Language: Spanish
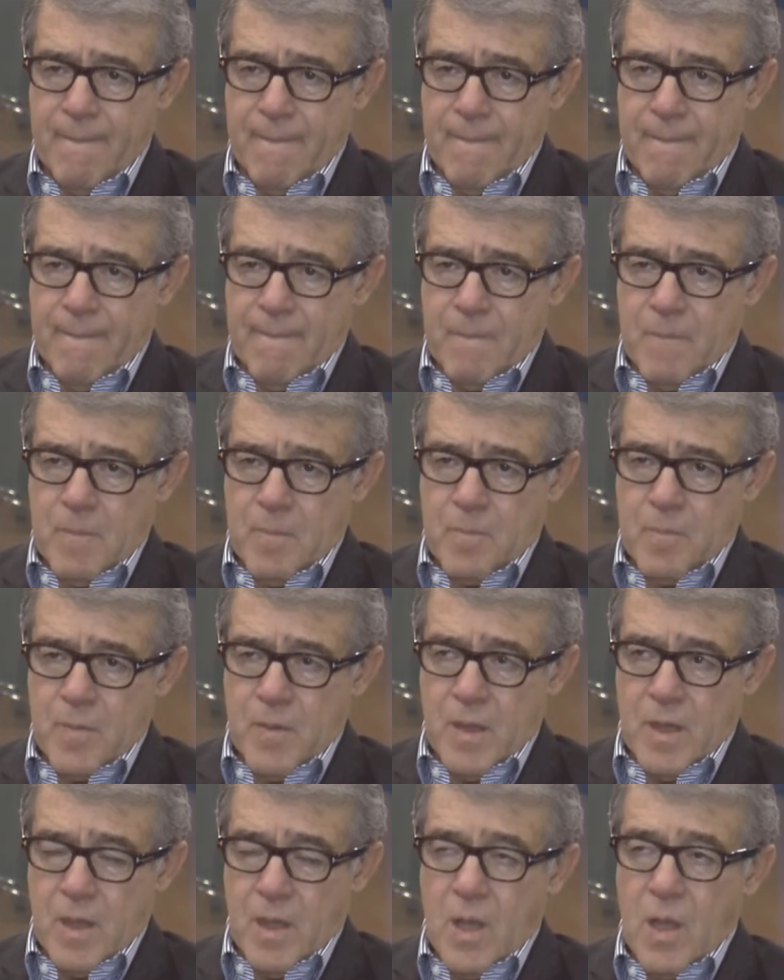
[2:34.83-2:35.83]
meterte en el
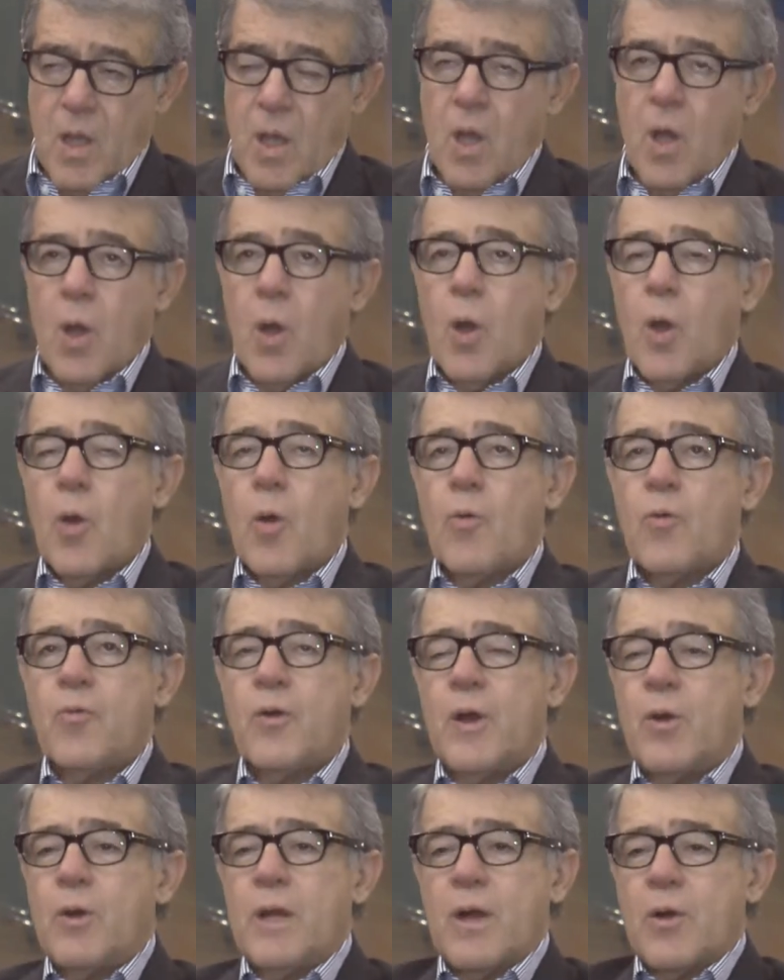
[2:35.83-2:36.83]
esquema de hacer software?
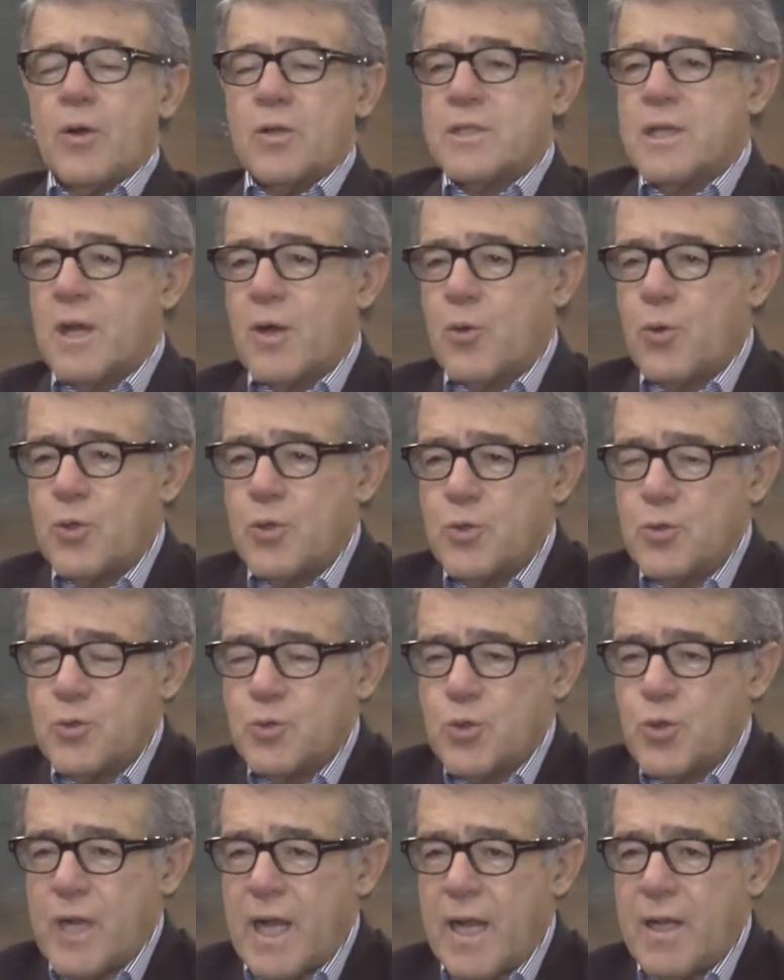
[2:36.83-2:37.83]
Fue una cosa
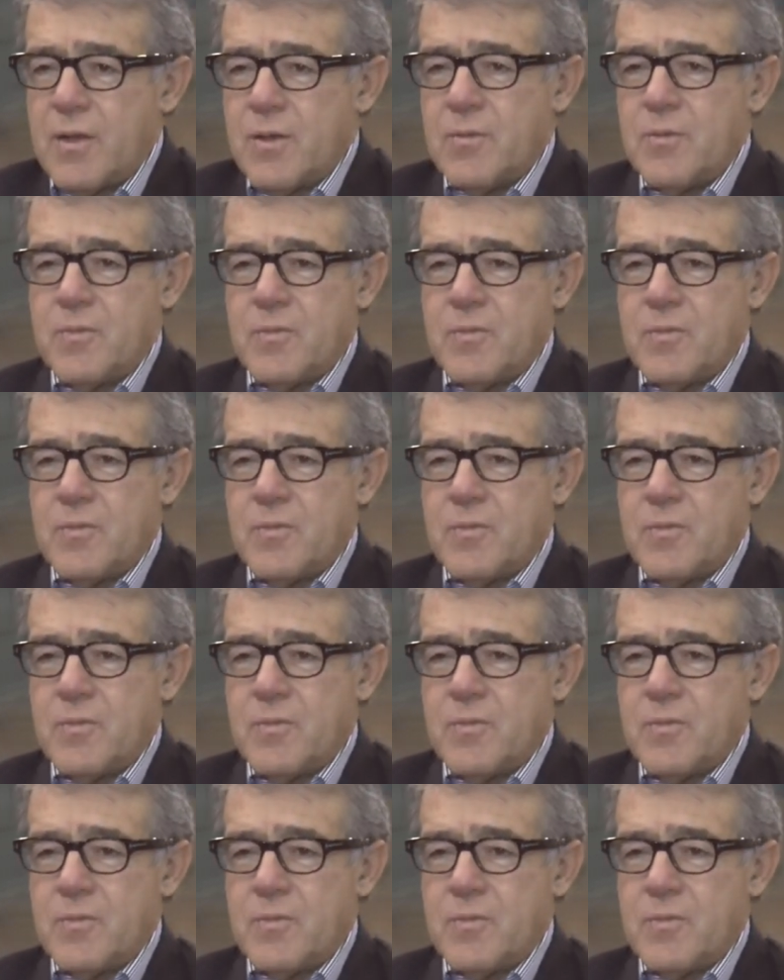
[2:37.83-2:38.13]
coyuntural,